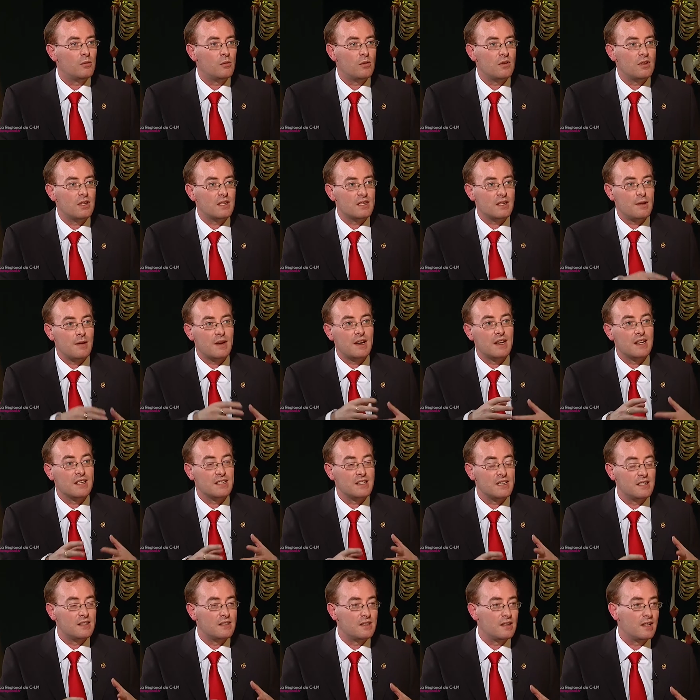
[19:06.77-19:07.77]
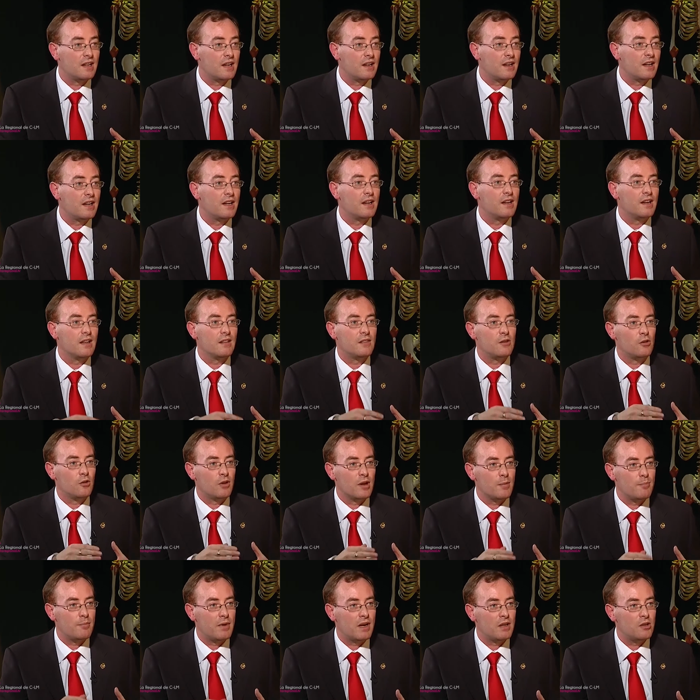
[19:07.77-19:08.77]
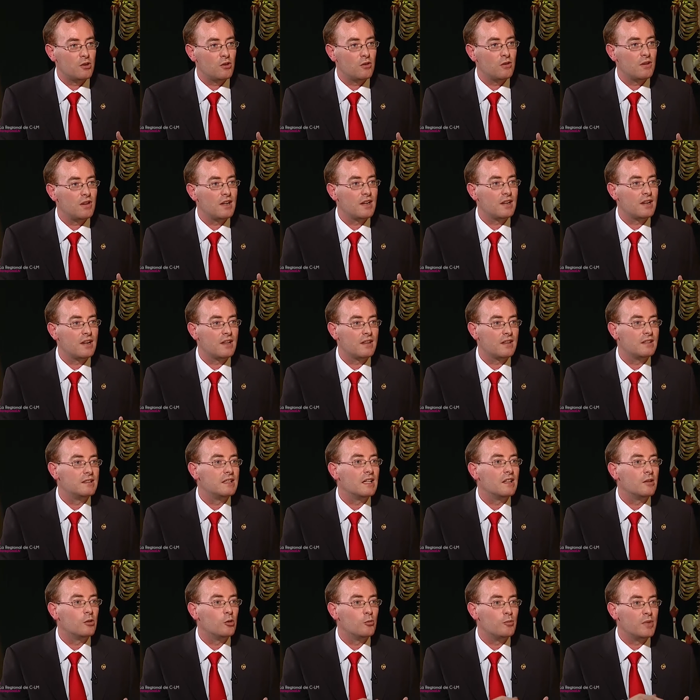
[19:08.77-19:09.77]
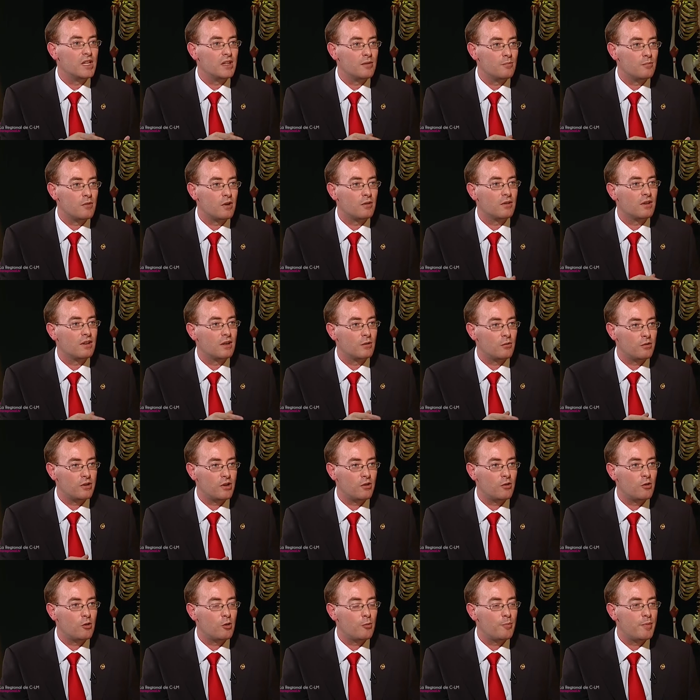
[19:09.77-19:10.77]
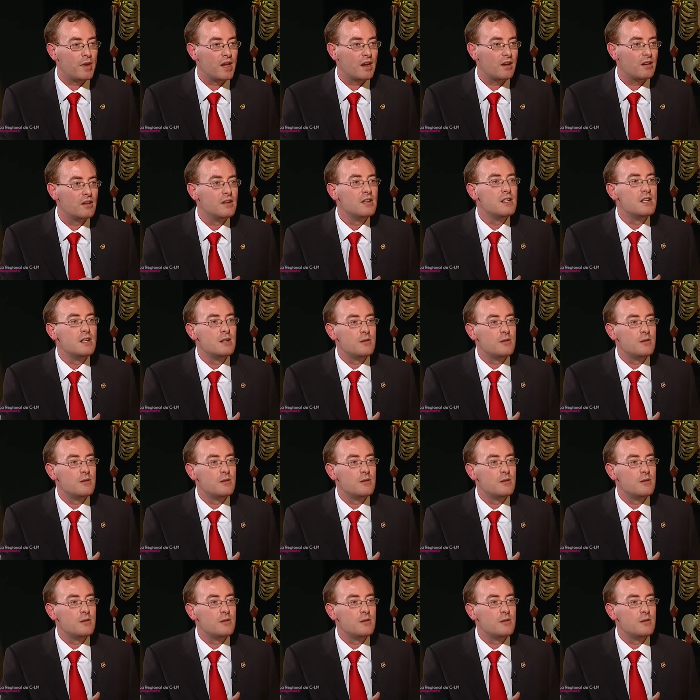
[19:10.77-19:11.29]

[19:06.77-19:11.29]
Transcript: Luego ya sabes que existe la legislación española, cada Estado miembro de la Unión Europea,